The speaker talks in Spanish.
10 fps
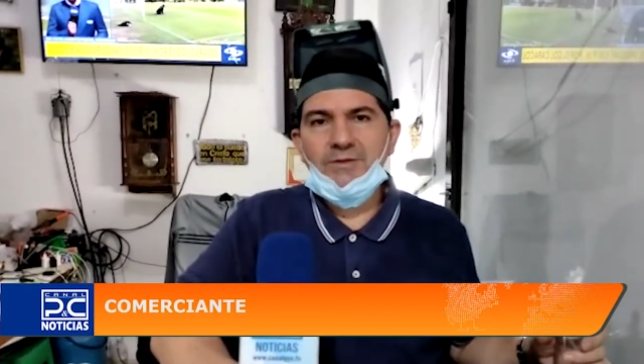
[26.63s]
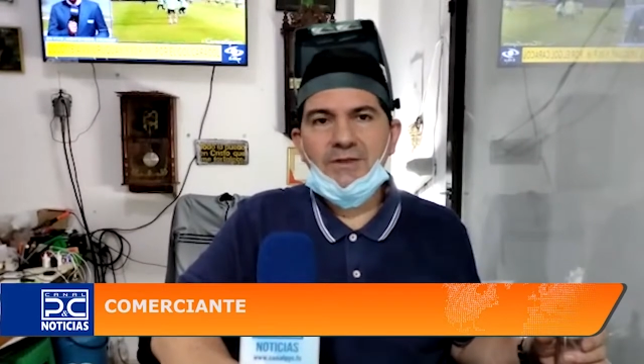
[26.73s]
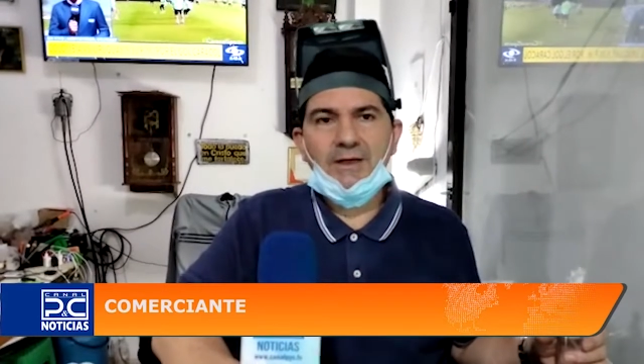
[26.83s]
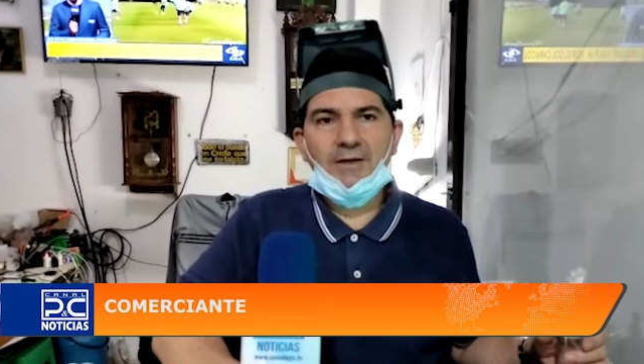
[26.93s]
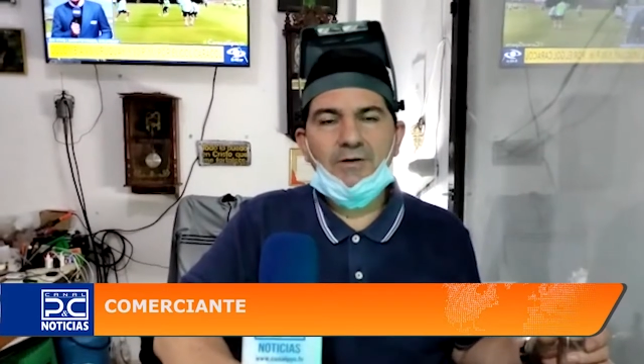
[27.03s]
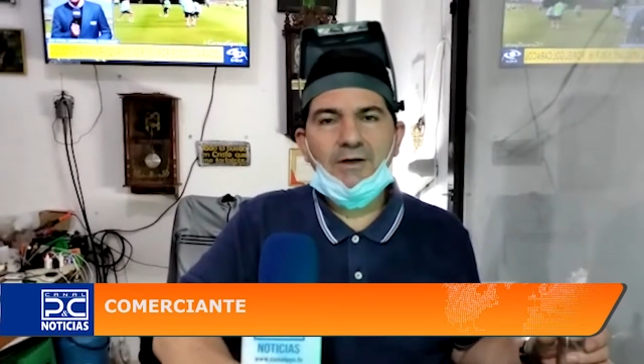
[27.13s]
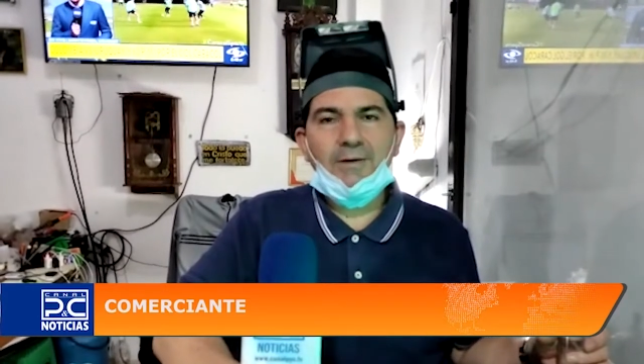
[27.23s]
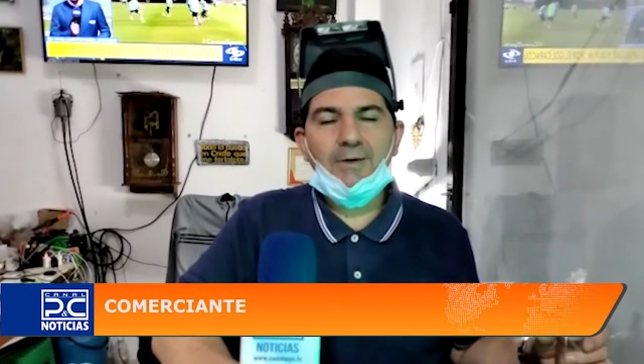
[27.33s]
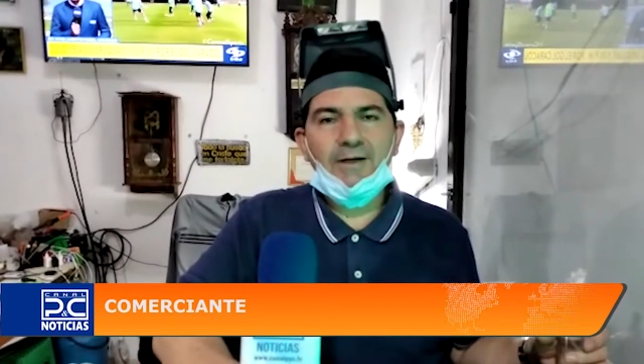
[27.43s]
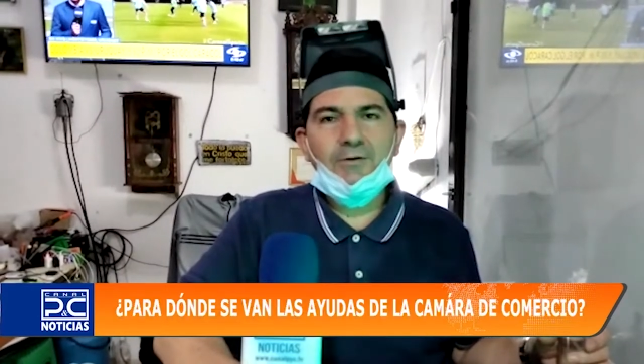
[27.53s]
Saqué lo de
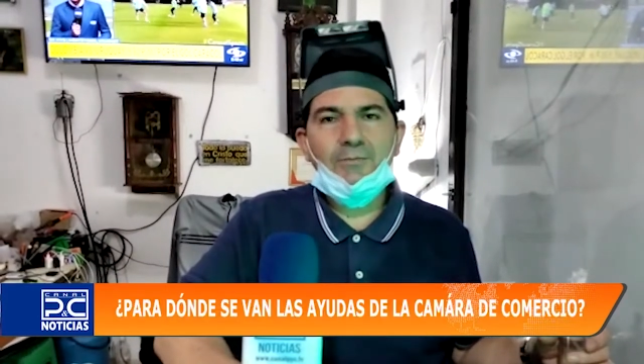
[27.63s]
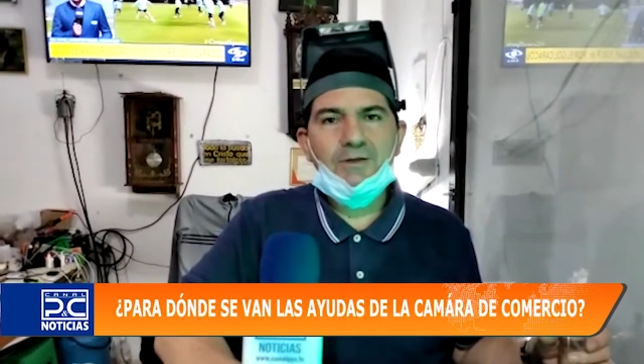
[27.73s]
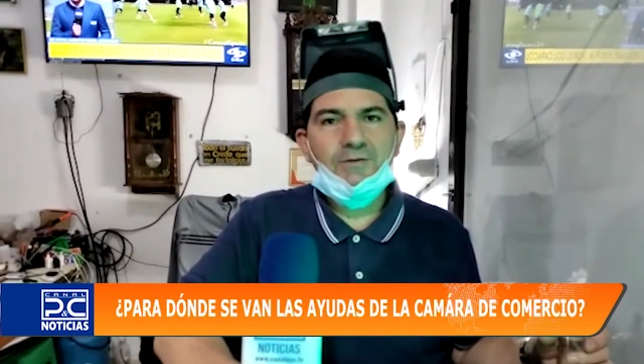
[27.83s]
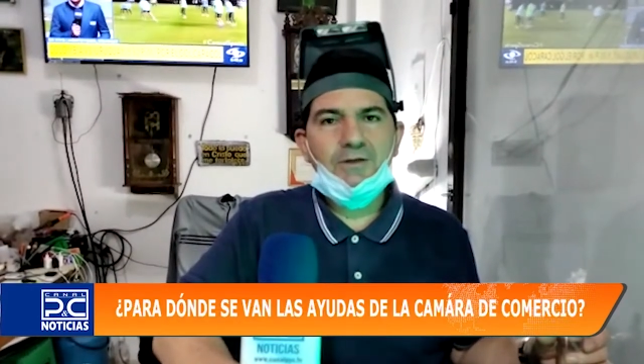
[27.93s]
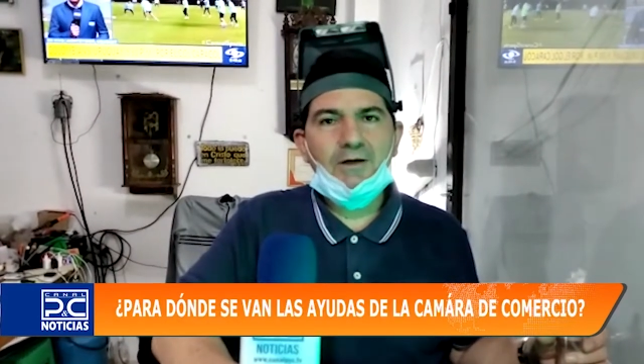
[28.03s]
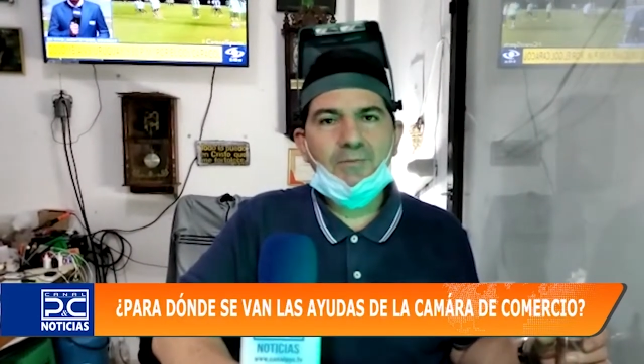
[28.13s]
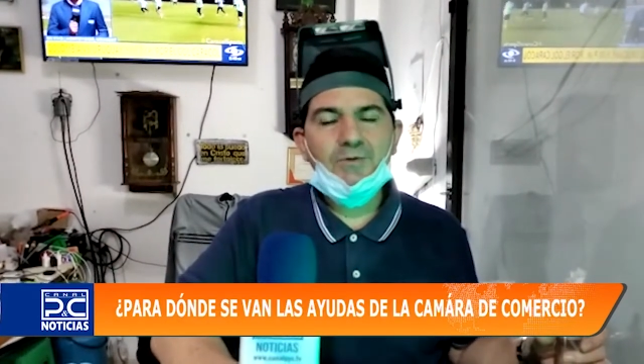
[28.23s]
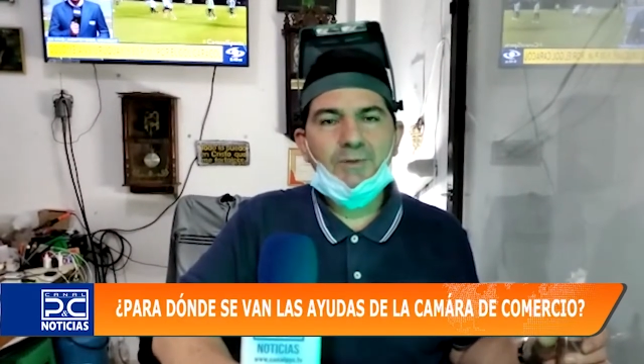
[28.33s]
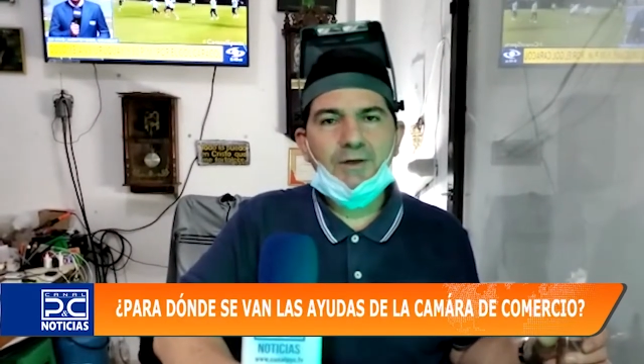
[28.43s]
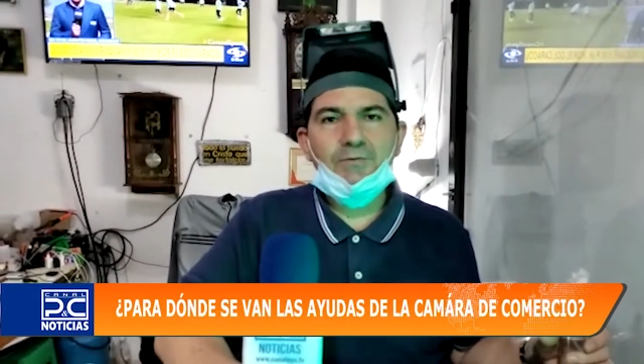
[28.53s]
Cámara y Comercio ya
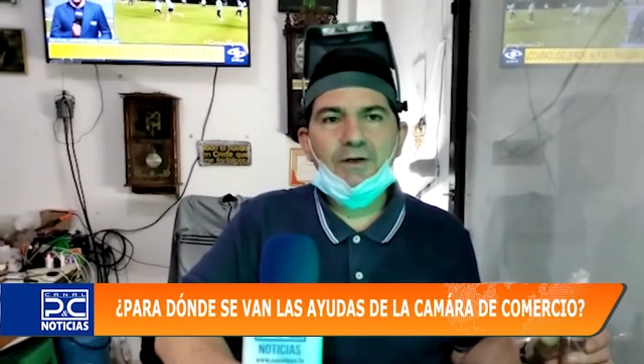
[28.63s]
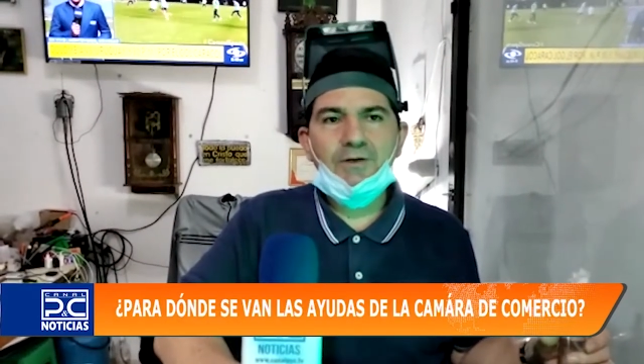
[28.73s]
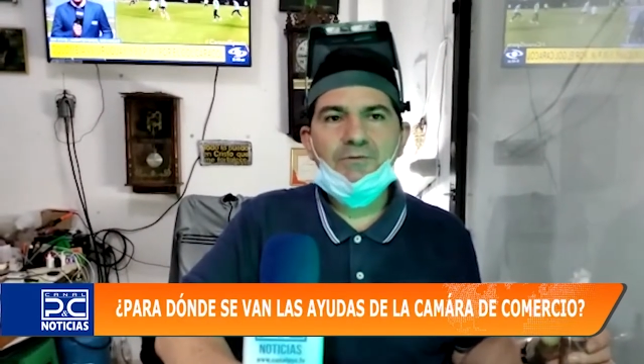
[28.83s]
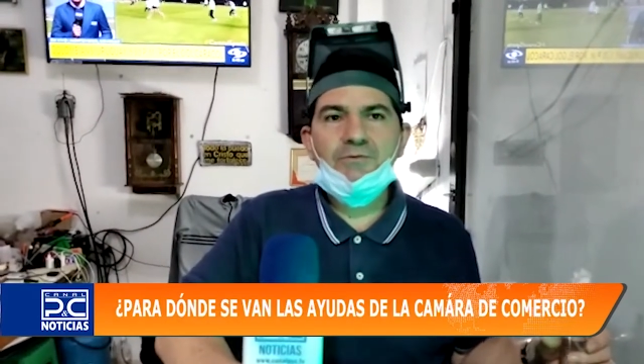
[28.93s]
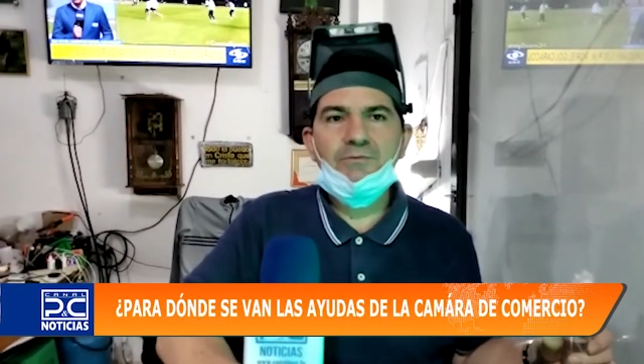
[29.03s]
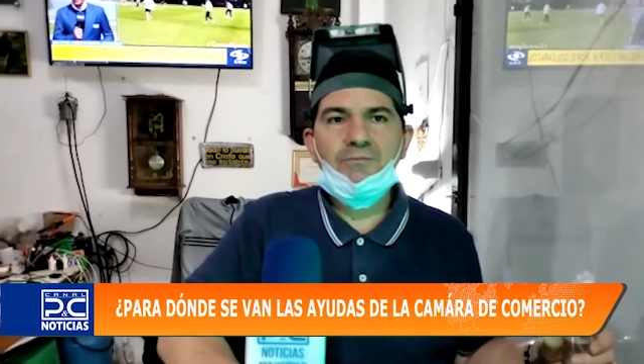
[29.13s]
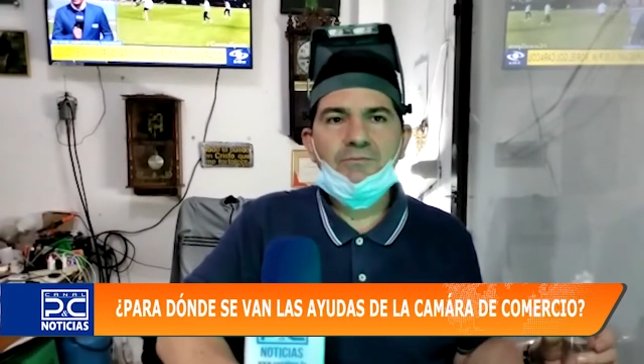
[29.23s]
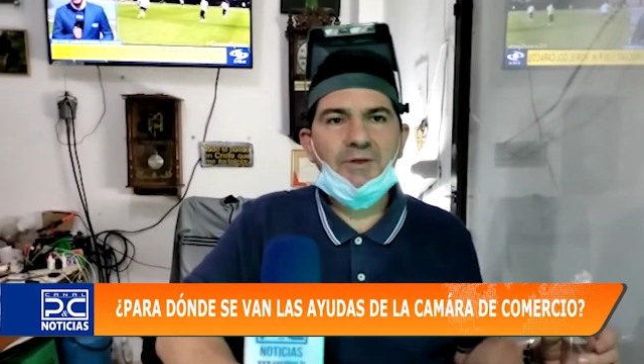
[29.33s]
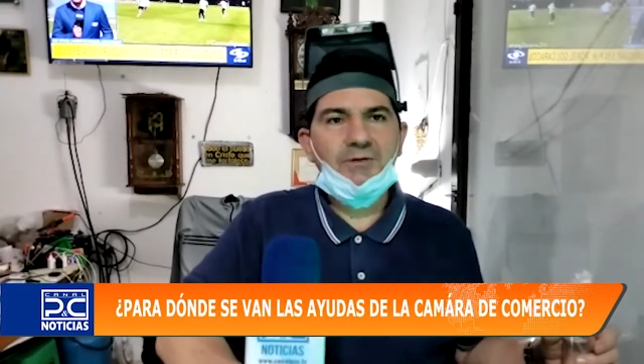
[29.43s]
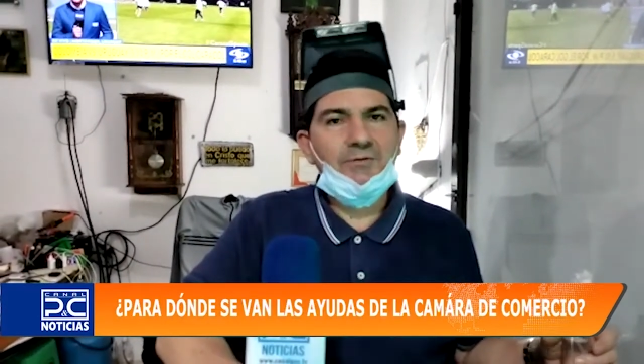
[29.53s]
vamos para un año,
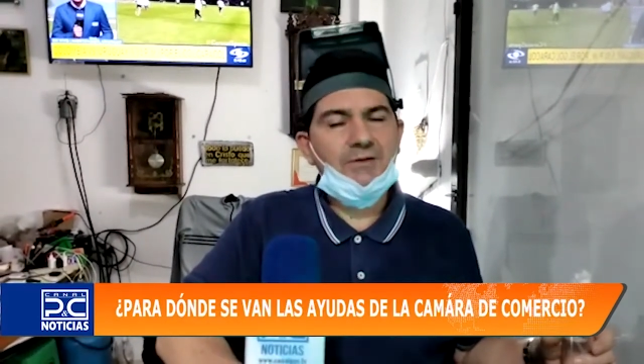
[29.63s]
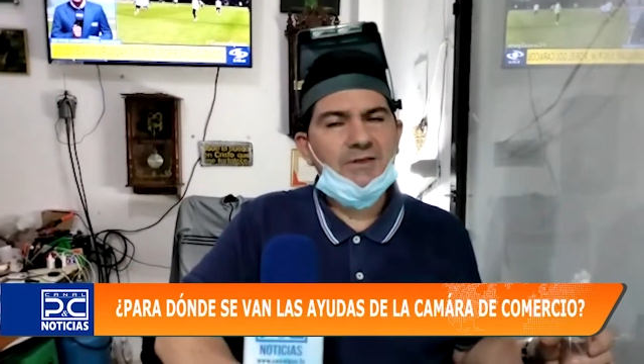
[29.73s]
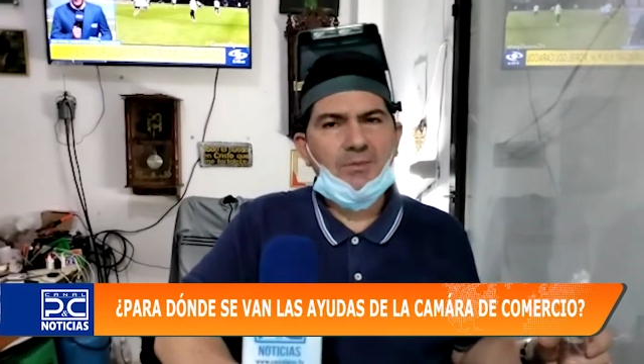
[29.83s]
pero no, hasta el